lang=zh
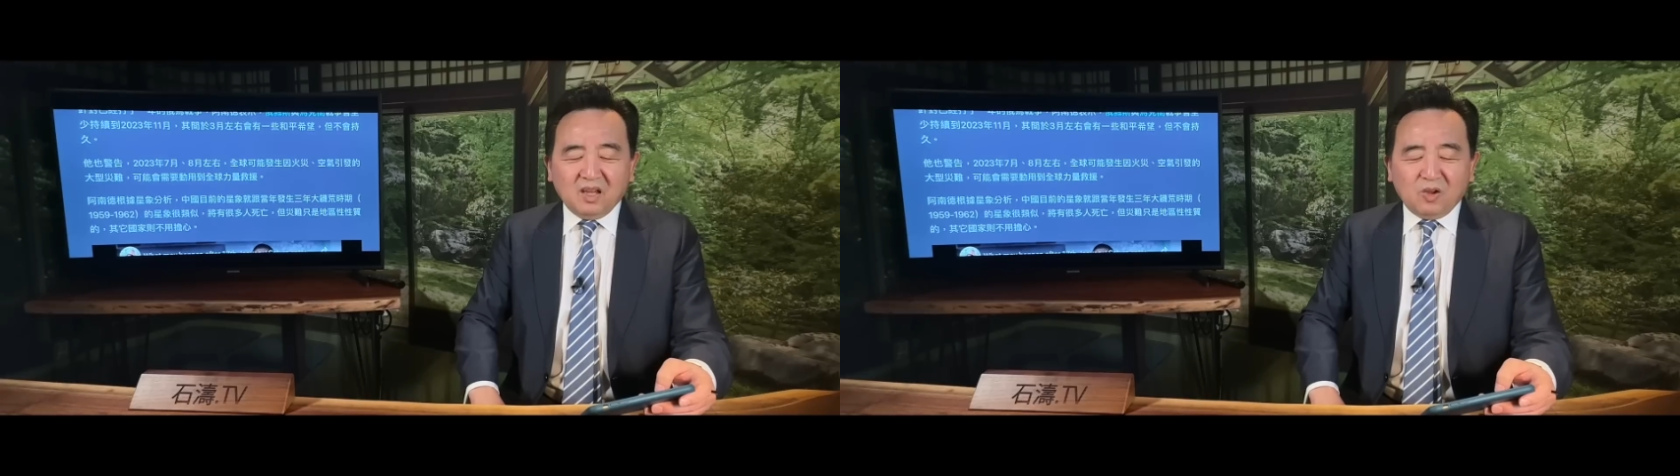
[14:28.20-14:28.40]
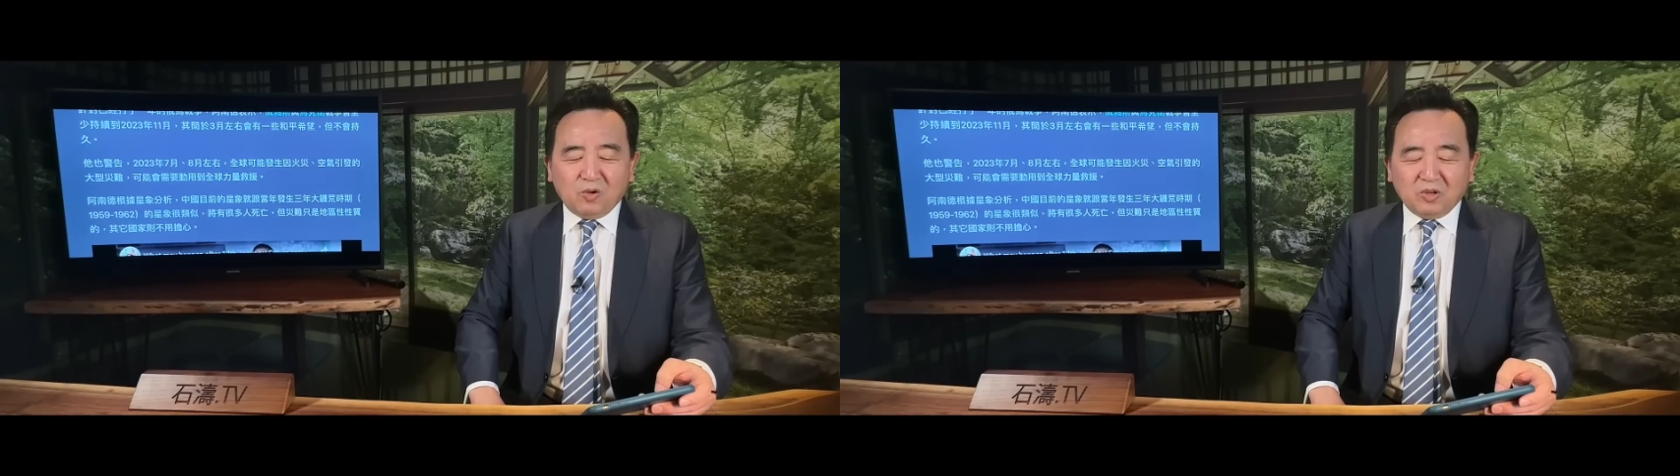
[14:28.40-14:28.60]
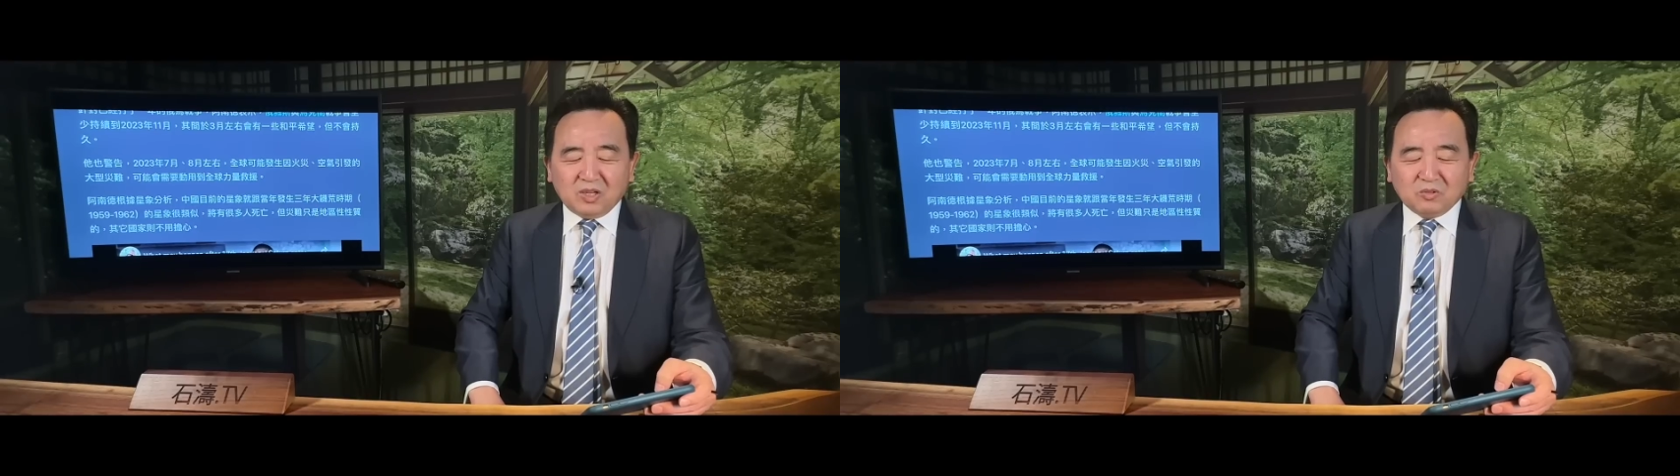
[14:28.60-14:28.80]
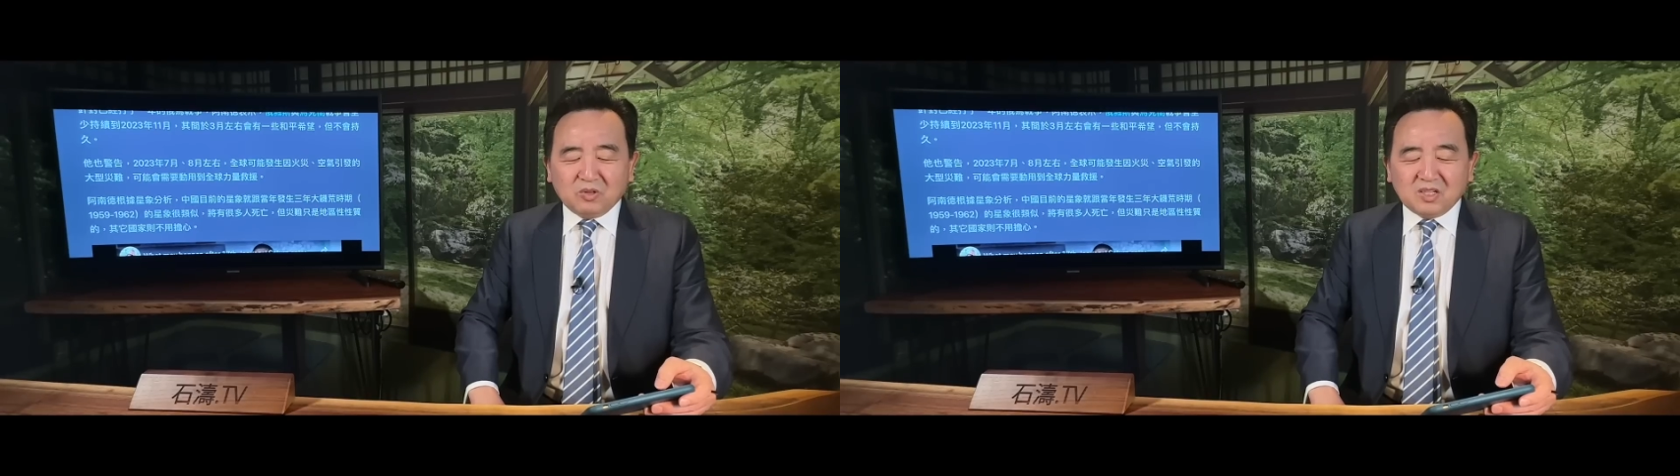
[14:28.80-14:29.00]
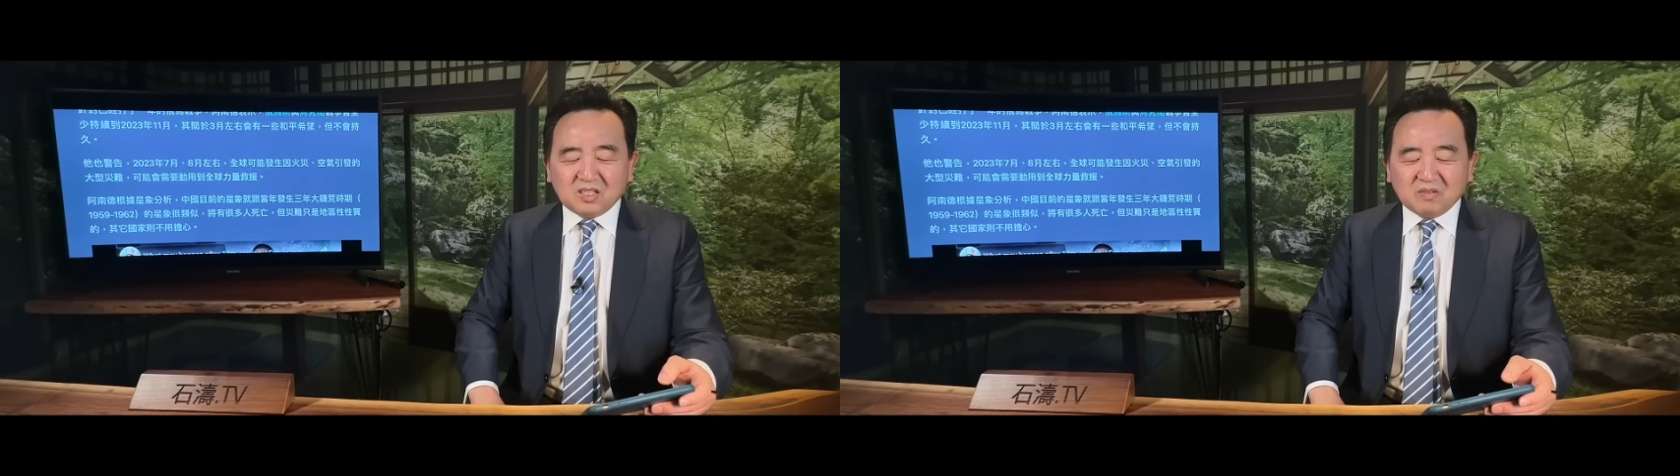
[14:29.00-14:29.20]
会有很多
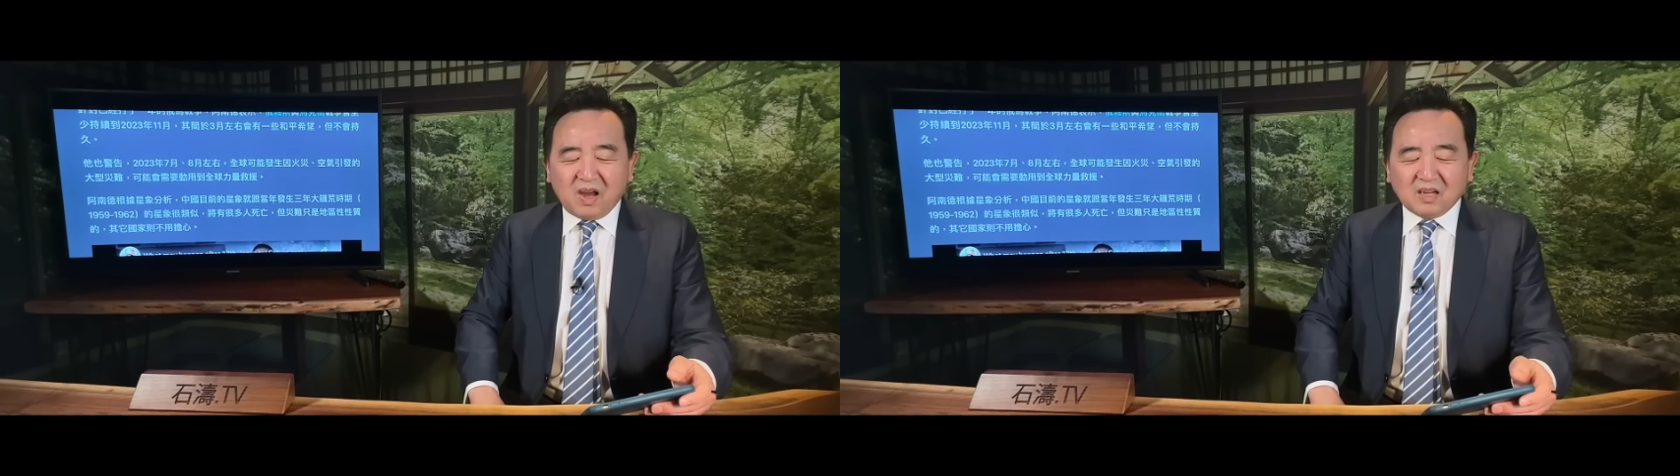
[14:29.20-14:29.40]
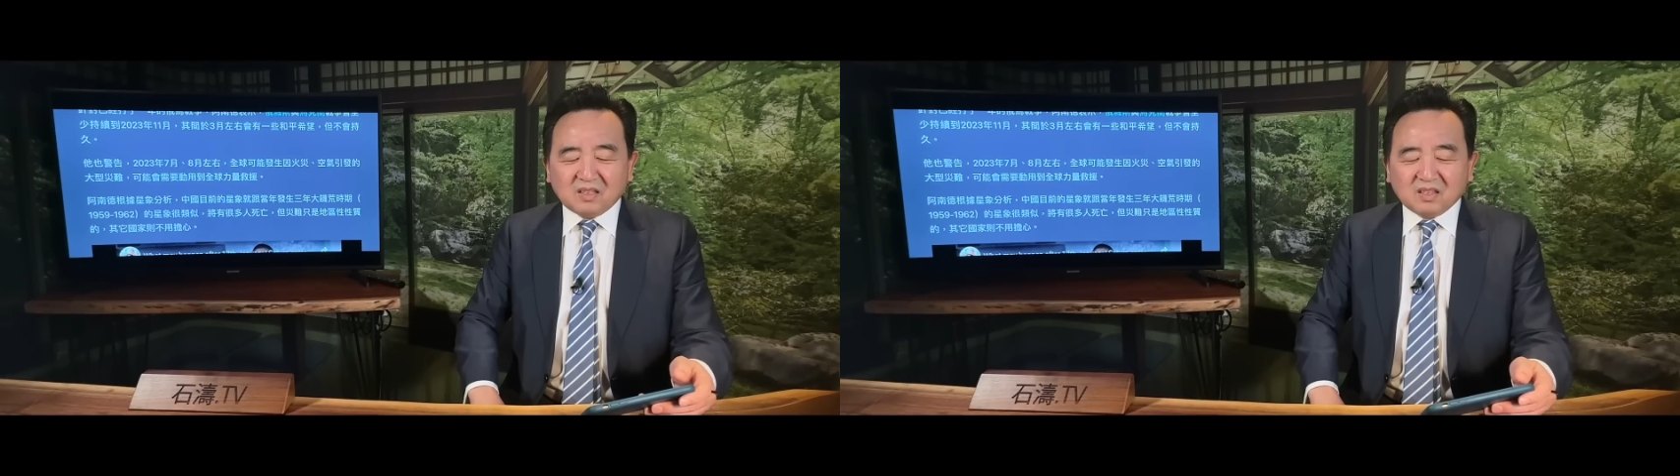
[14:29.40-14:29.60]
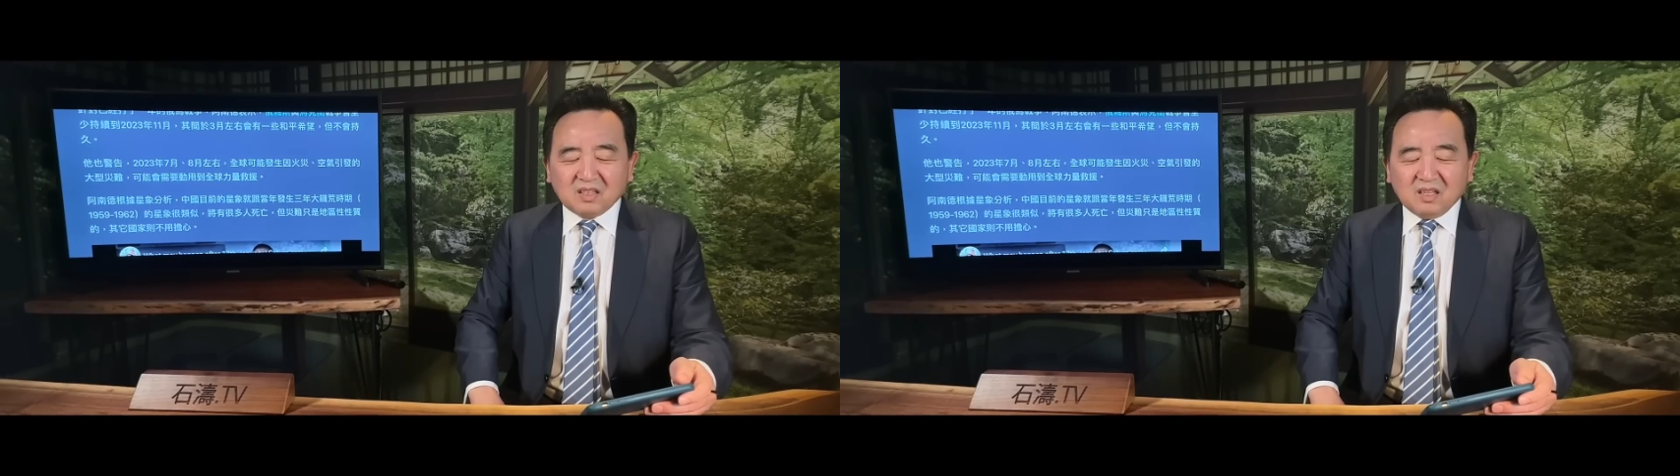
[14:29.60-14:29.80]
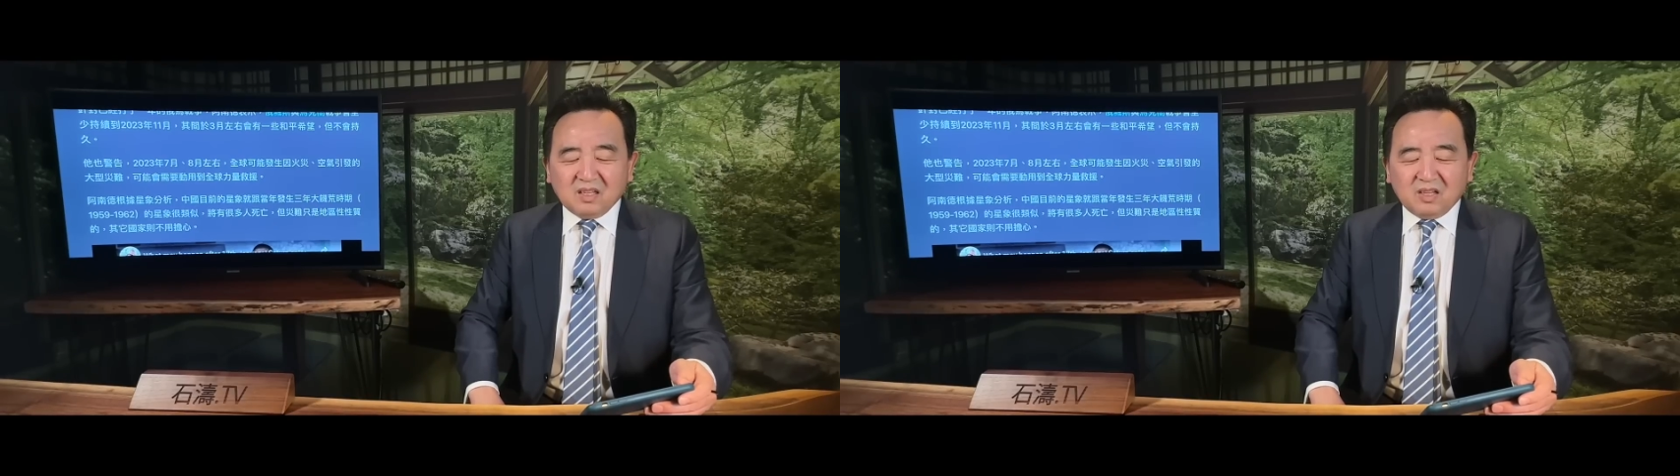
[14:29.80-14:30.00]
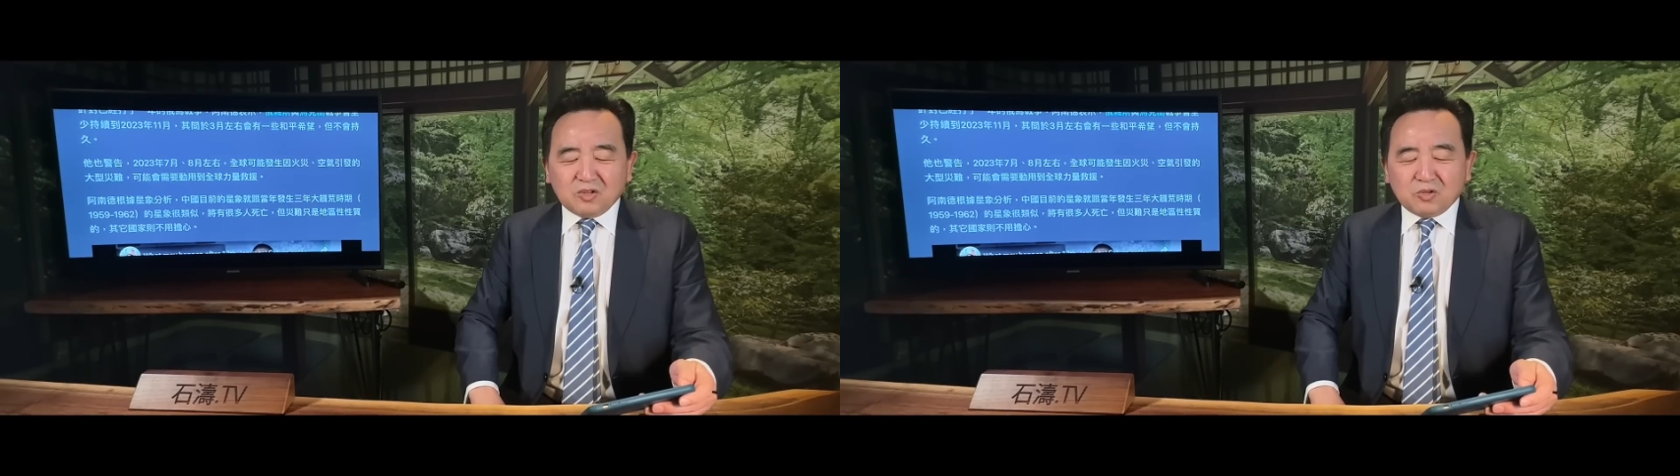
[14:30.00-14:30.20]
人死亡，
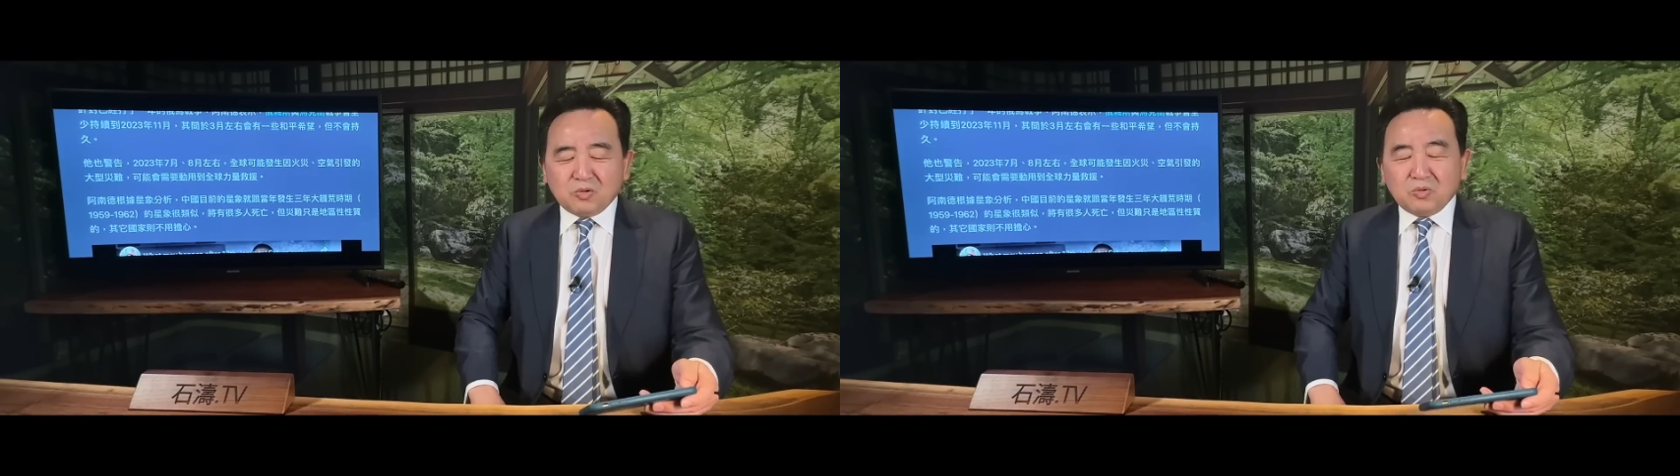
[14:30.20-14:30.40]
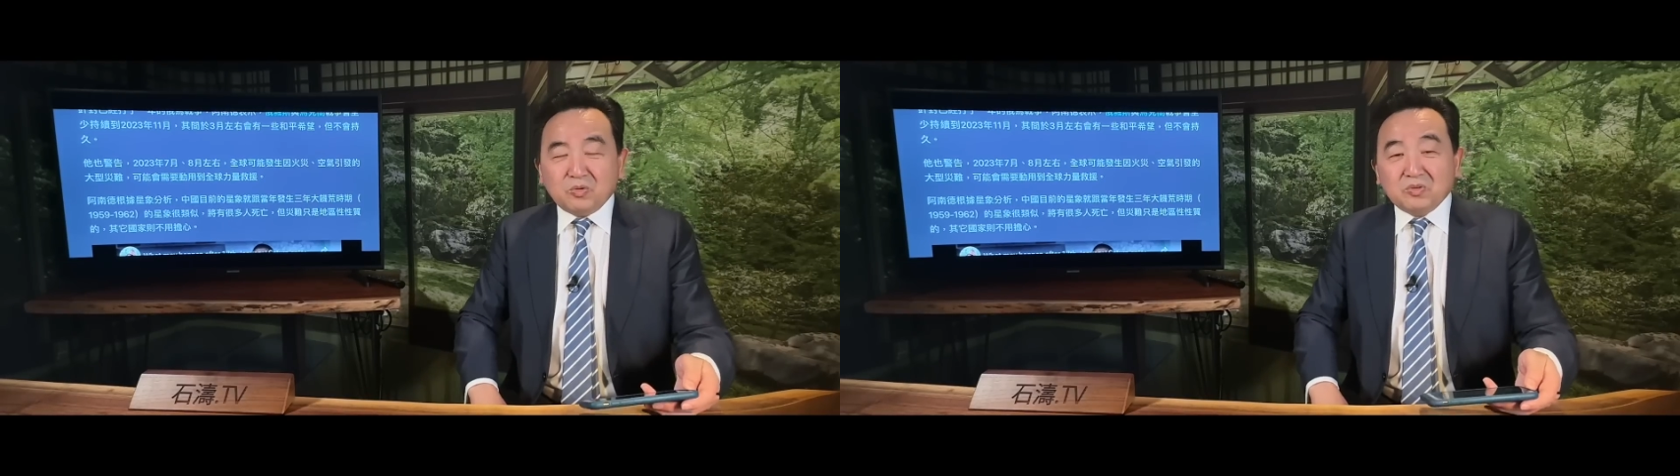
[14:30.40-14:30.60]
区